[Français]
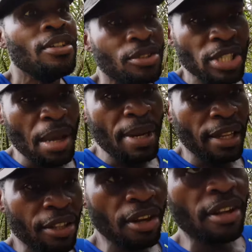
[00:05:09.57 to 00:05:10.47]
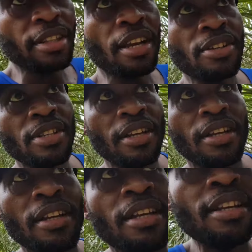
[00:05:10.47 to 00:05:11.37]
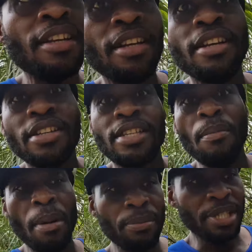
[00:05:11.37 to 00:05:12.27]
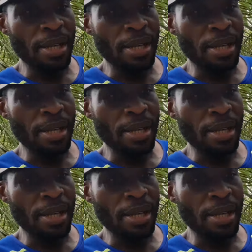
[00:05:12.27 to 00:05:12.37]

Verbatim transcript: je la terre, hein, que c'est même,